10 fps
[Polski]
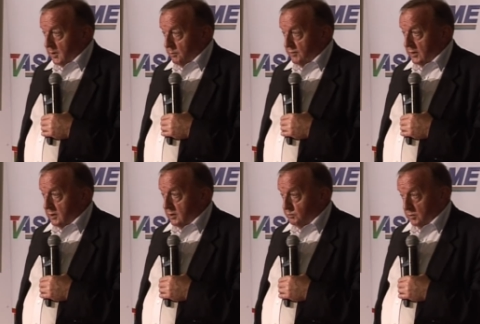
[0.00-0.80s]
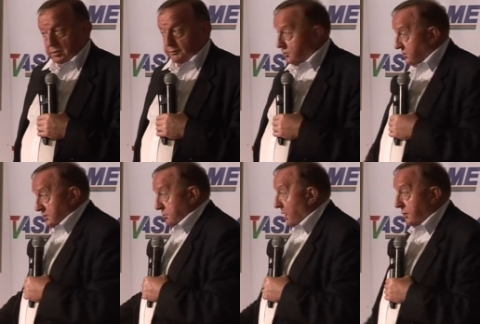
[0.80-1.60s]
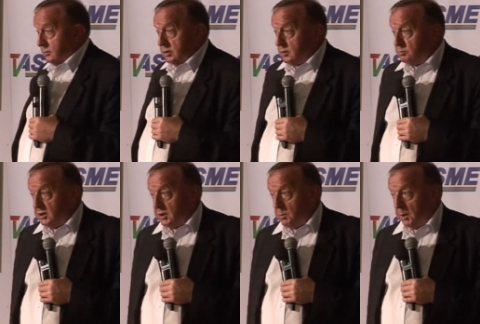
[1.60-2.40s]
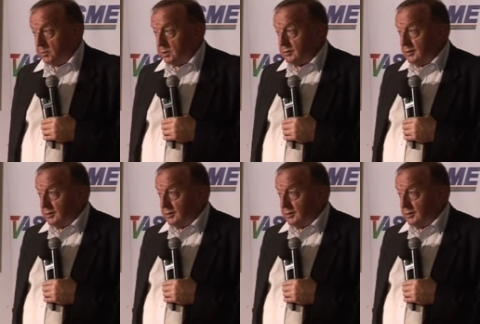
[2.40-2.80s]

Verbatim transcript: obywateli Polski. Wszyscy mają, tylko my nie mamy.